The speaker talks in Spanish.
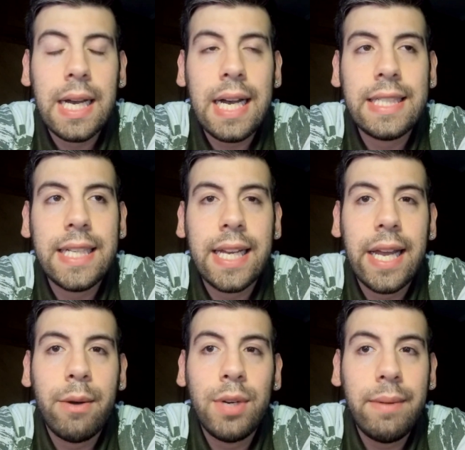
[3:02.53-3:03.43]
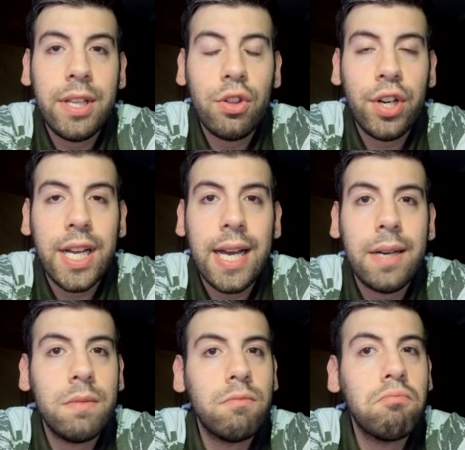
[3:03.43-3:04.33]
Así que buena victoria,
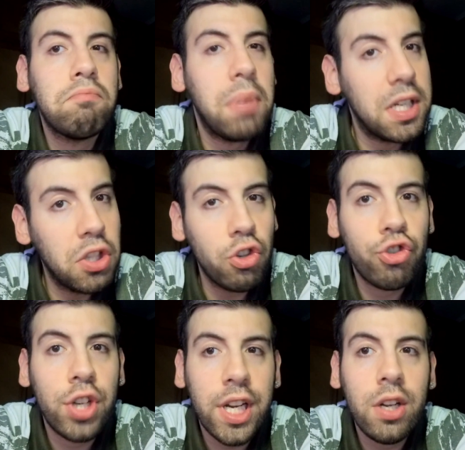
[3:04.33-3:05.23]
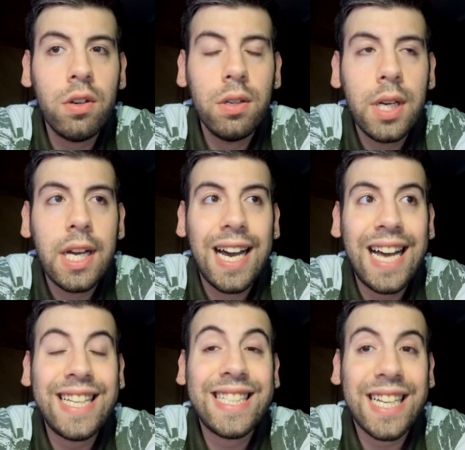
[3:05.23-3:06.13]
partido serio,
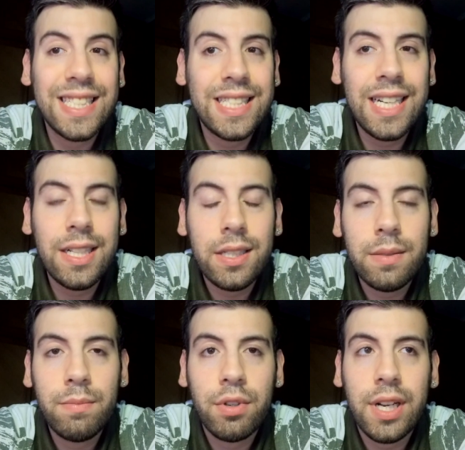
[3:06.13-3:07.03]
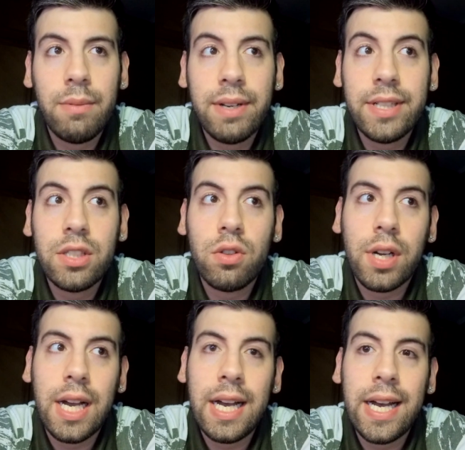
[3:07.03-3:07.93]
a descansar, porque el viernes
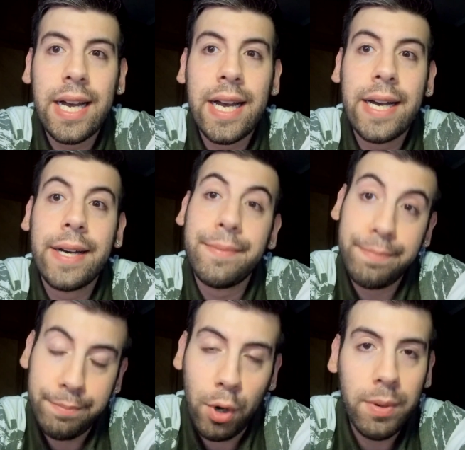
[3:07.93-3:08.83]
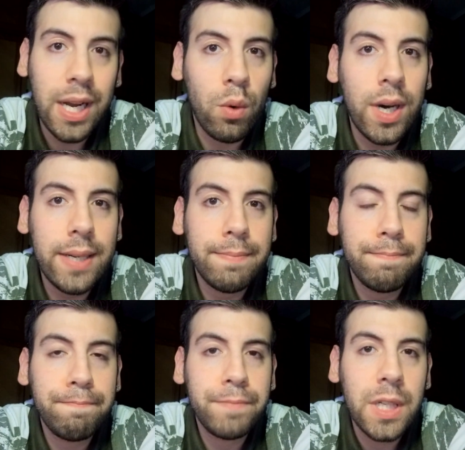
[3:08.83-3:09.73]
toca volver a jugar.
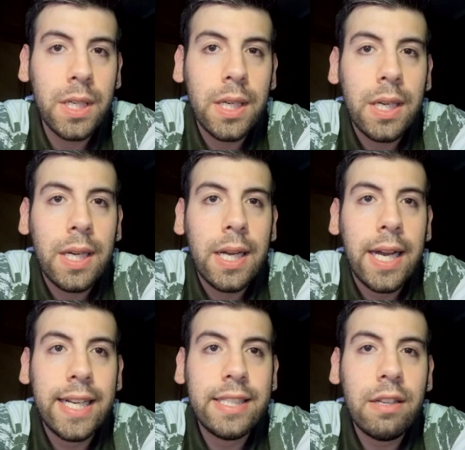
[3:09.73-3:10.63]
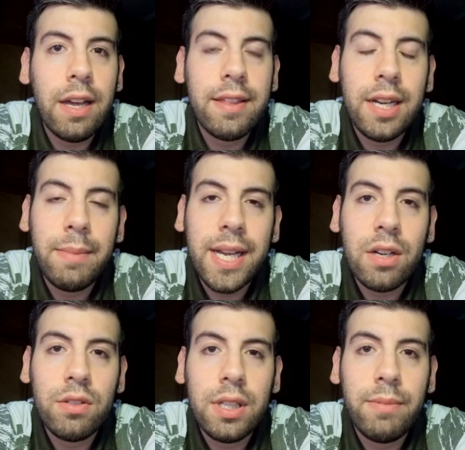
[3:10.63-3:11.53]
En este de la cerámica
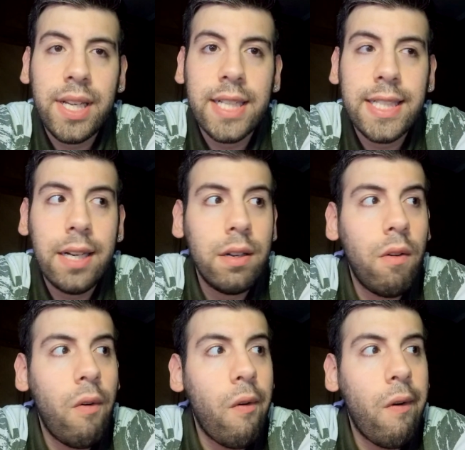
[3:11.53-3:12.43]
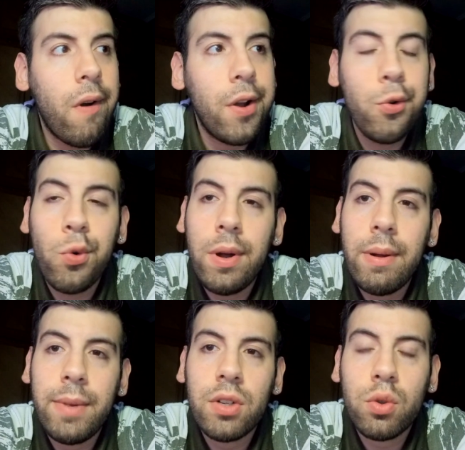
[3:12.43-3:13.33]
contra el Villarreal,
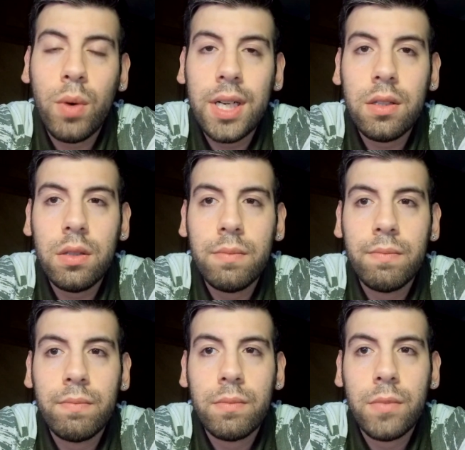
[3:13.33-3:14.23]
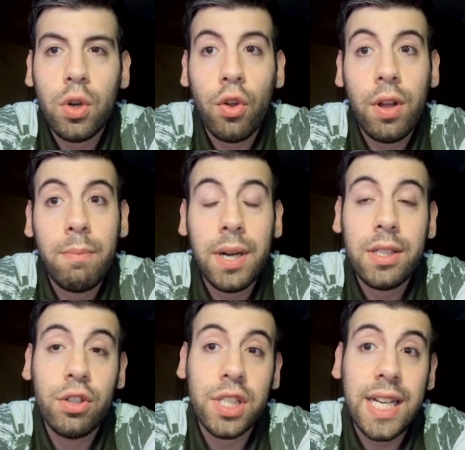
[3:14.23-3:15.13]
9 menos cuarto, lo del
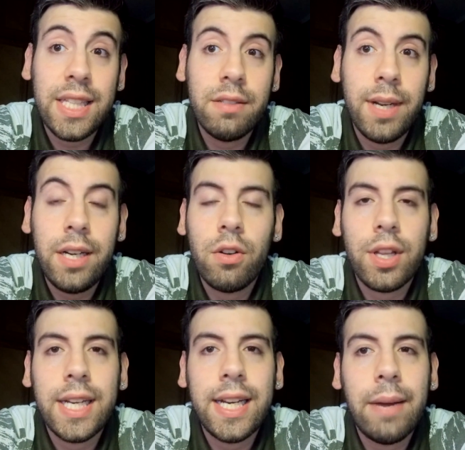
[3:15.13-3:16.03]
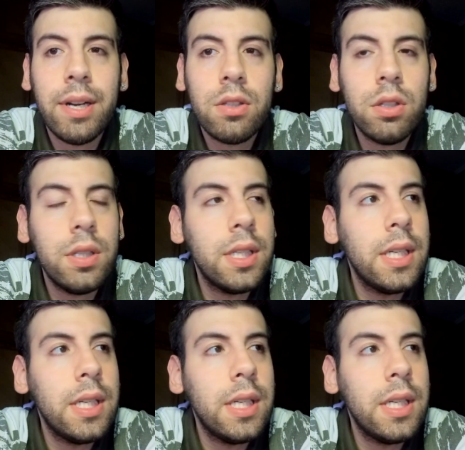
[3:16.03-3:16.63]
partido es gratis, ¿vale? Lo dan en abierto.